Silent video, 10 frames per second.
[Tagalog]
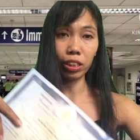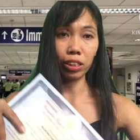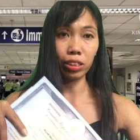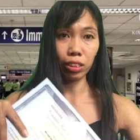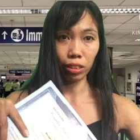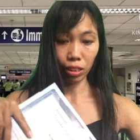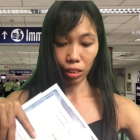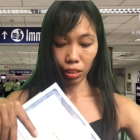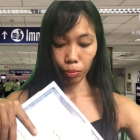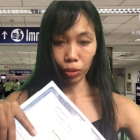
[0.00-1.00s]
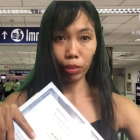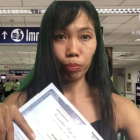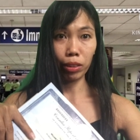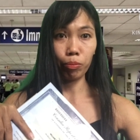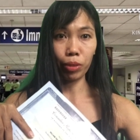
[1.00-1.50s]
niya is
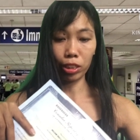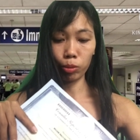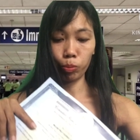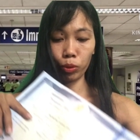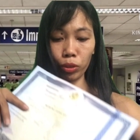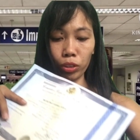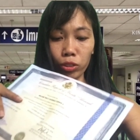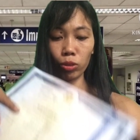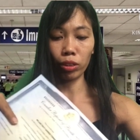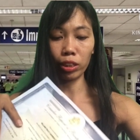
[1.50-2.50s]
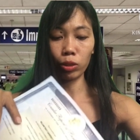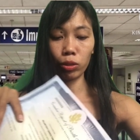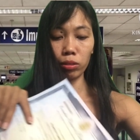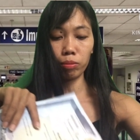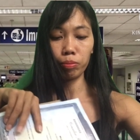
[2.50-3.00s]
Philippine passport. So,
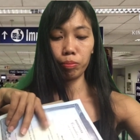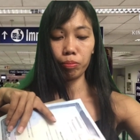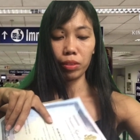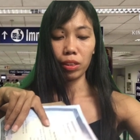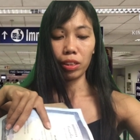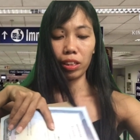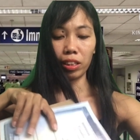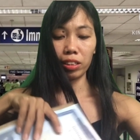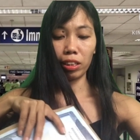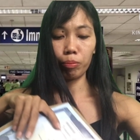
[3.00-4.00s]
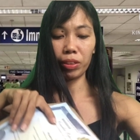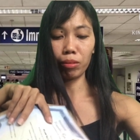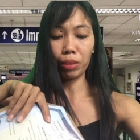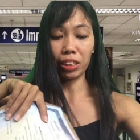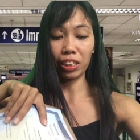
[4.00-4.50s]
ngayon, uh,
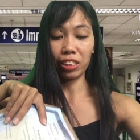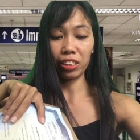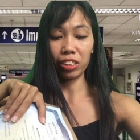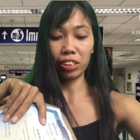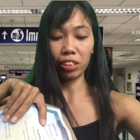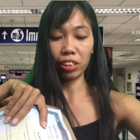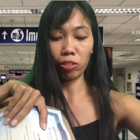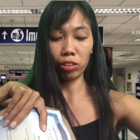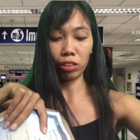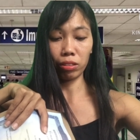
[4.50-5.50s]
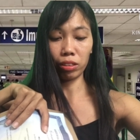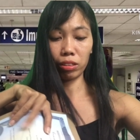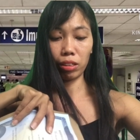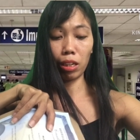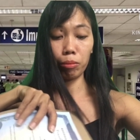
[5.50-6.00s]
dapat matagal na siya nagkaroon ng
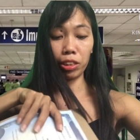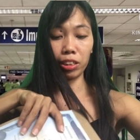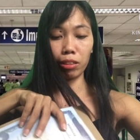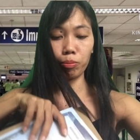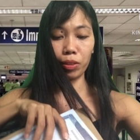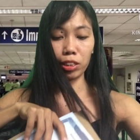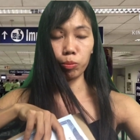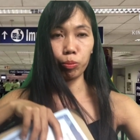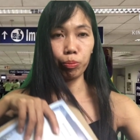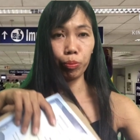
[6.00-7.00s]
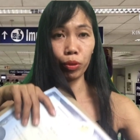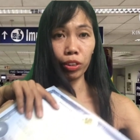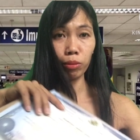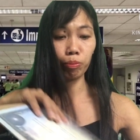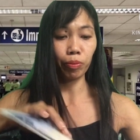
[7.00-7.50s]
American
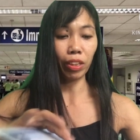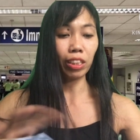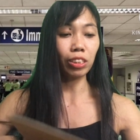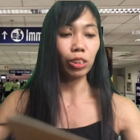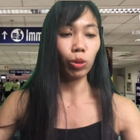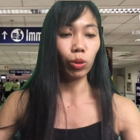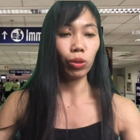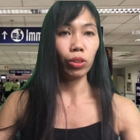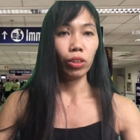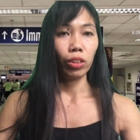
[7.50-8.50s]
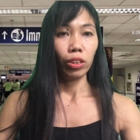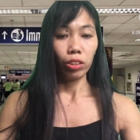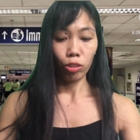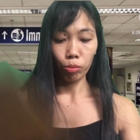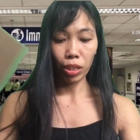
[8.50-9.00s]
passport. Kaso,
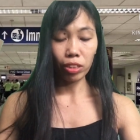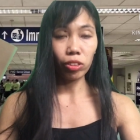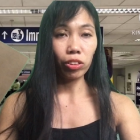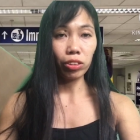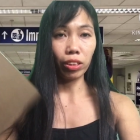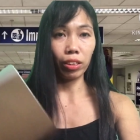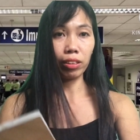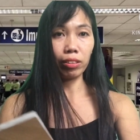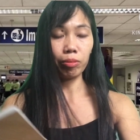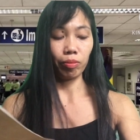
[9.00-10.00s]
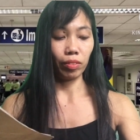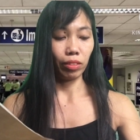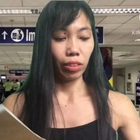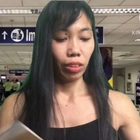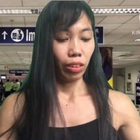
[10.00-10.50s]
yung mother niya,
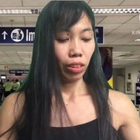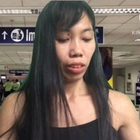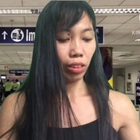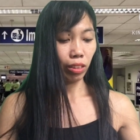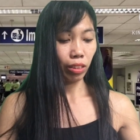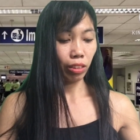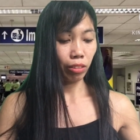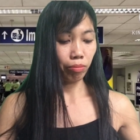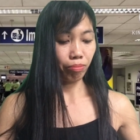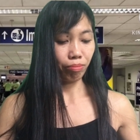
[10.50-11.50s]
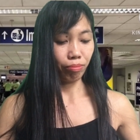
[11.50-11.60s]
um,